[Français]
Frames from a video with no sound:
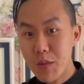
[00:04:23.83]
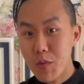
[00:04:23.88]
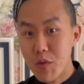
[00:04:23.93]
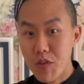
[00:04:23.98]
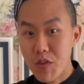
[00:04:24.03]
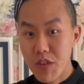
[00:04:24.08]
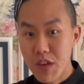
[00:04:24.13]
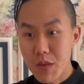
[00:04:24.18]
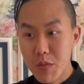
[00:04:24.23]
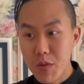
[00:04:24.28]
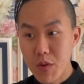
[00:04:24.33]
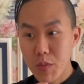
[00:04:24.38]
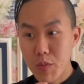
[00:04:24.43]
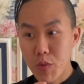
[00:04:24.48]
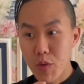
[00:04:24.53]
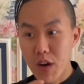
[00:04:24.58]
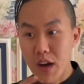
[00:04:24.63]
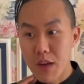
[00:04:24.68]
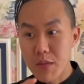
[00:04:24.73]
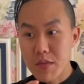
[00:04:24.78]
pour vraiment,
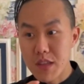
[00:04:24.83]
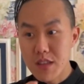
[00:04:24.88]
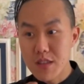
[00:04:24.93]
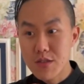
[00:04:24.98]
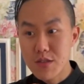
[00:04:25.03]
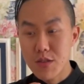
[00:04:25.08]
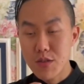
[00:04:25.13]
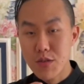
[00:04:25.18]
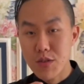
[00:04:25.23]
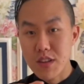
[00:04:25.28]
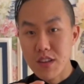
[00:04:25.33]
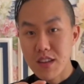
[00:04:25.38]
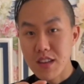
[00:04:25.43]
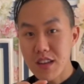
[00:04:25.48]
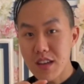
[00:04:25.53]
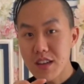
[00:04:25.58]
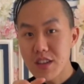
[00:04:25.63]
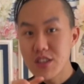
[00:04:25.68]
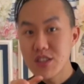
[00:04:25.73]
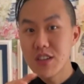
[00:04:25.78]
pour ramener ce côté
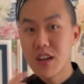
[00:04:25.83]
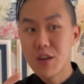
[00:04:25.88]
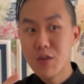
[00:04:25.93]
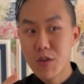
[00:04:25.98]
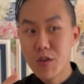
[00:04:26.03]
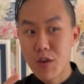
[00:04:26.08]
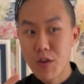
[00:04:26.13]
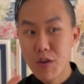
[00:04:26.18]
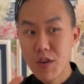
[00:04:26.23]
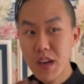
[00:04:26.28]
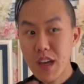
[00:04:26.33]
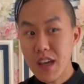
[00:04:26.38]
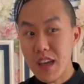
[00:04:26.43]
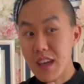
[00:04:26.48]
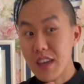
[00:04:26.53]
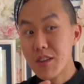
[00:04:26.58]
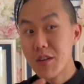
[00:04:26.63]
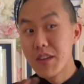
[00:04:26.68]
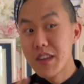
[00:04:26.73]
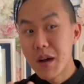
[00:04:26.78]
très chaleureux.
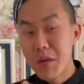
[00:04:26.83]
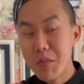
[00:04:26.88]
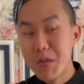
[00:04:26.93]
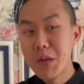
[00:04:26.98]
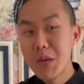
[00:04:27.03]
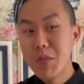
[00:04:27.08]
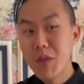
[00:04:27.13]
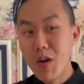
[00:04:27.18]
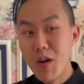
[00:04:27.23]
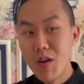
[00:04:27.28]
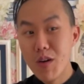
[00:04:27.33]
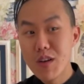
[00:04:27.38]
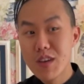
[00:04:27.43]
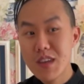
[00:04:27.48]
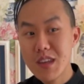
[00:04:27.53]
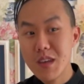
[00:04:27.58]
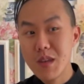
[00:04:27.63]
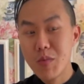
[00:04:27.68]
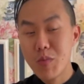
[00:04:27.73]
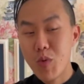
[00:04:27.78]
Et il y en a même un
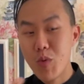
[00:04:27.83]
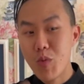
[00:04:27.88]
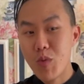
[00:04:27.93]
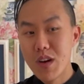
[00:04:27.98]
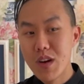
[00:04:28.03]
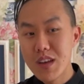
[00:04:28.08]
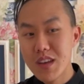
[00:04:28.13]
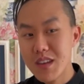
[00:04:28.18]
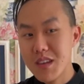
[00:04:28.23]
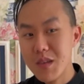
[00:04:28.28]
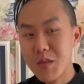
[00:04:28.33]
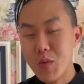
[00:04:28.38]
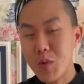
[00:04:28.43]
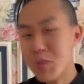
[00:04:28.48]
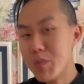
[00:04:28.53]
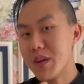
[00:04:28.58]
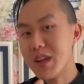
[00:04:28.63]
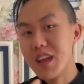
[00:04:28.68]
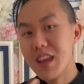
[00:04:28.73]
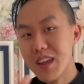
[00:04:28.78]
qui, pour moi, qui me
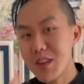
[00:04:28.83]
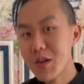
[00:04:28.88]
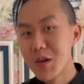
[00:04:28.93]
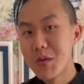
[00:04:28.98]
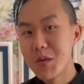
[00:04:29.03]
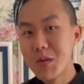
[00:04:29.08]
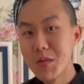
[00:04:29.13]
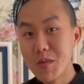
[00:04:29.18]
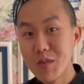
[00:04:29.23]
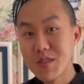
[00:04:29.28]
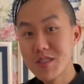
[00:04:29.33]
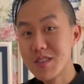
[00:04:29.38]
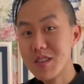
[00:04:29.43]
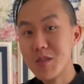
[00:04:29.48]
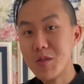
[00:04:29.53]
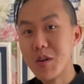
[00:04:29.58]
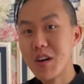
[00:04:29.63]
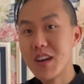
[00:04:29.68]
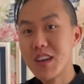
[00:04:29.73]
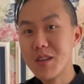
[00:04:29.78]
plaît énormément, c'est
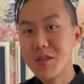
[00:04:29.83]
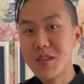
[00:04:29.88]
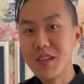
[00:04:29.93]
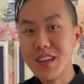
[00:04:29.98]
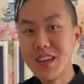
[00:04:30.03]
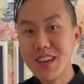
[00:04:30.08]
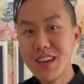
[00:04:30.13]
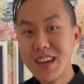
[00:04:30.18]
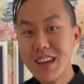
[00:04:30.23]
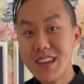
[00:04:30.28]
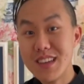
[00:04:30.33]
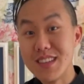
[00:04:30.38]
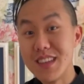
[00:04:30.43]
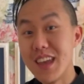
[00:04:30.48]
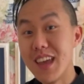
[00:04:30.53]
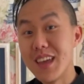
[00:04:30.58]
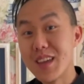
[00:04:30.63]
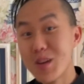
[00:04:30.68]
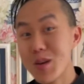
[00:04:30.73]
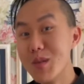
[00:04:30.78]
le riolet. C'est
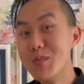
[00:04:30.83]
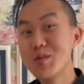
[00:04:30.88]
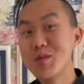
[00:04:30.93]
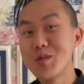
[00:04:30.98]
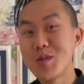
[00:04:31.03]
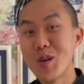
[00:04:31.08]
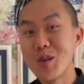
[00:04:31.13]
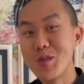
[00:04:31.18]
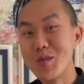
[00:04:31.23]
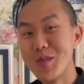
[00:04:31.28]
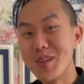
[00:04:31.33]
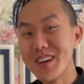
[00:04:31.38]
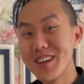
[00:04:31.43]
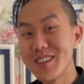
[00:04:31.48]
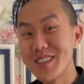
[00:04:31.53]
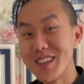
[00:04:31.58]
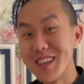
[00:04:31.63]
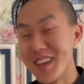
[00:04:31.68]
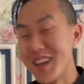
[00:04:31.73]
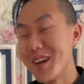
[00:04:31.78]
être comme sur un
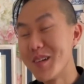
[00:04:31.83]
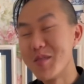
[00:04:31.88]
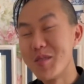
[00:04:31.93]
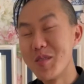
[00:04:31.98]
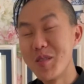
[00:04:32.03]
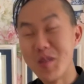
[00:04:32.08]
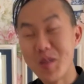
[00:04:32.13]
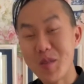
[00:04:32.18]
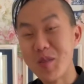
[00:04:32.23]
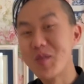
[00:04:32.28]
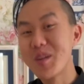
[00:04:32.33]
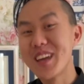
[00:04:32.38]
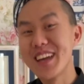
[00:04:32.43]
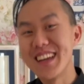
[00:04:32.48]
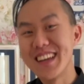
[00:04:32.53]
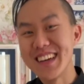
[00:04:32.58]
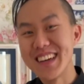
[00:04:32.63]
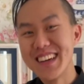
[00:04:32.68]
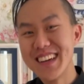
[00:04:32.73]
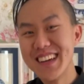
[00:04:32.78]
nuage et avoir un gros
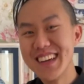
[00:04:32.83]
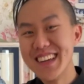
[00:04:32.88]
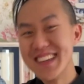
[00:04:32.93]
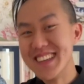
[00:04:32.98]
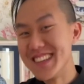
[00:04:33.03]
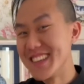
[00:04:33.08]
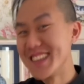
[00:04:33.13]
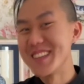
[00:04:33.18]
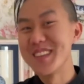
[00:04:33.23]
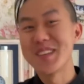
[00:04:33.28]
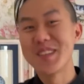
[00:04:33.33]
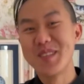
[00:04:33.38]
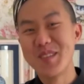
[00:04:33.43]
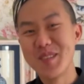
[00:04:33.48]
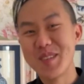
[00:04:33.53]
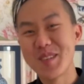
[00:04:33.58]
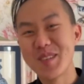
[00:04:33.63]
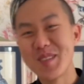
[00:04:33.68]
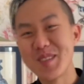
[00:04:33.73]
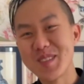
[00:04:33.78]
câlin. C'est
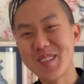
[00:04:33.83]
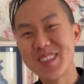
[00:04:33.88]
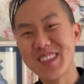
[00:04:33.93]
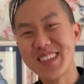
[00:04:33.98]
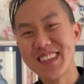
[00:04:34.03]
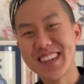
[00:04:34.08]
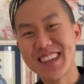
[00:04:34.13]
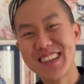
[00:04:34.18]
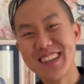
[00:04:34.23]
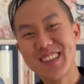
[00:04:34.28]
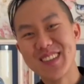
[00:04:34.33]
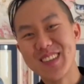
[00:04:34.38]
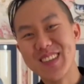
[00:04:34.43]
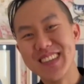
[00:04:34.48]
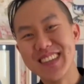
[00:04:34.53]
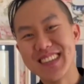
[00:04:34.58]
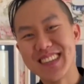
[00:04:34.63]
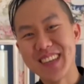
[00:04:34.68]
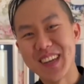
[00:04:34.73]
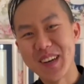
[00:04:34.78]
exactement comment j'ai décrit ce
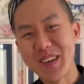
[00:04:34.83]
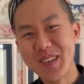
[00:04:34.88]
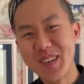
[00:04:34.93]
dessert.